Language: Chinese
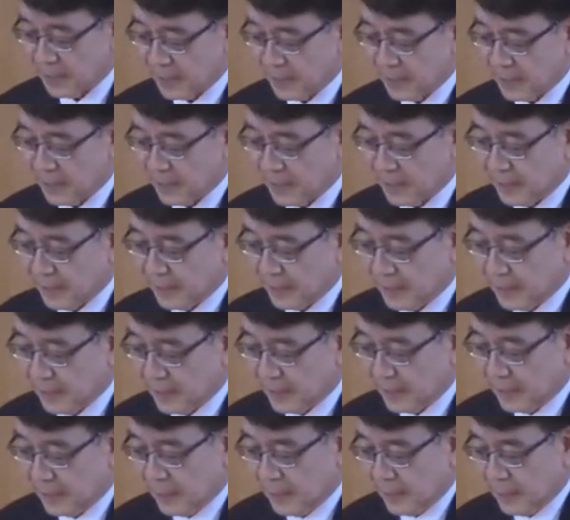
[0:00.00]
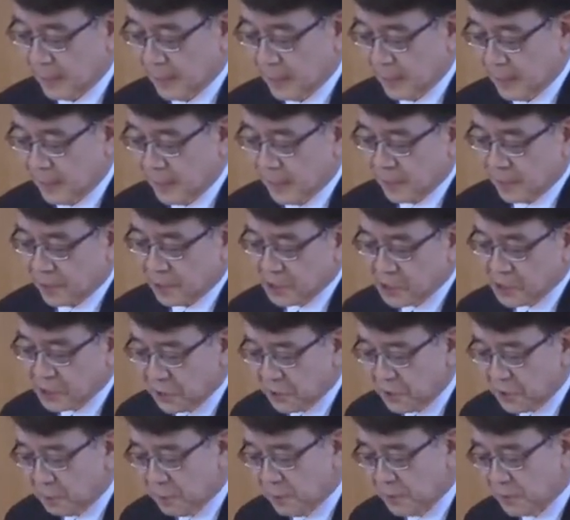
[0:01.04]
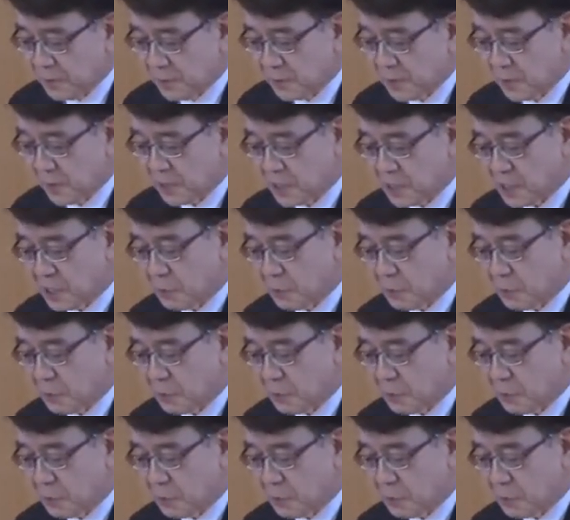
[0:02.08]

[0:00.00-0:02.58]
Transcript: 须在啊用肚子行走。